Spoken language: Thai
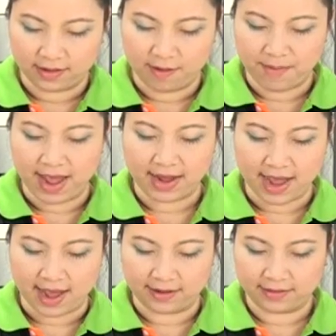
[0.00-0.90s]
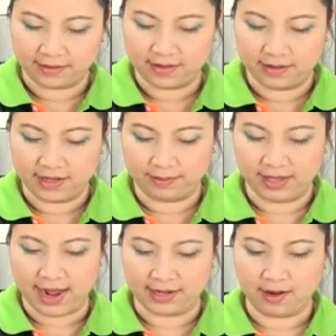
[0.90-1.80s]
ต่อมาค่ะเชฟ
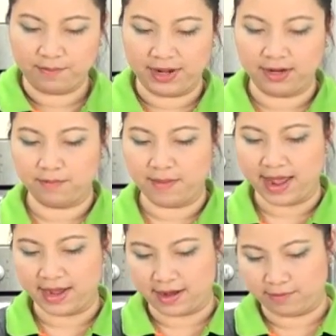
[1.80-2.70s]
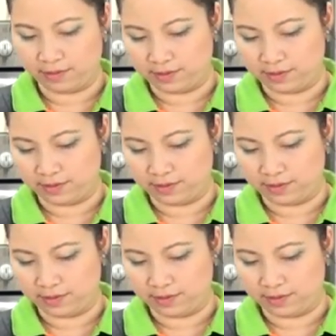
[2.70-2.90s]
ใส่ซอสพริกลงไปค่ะคุณ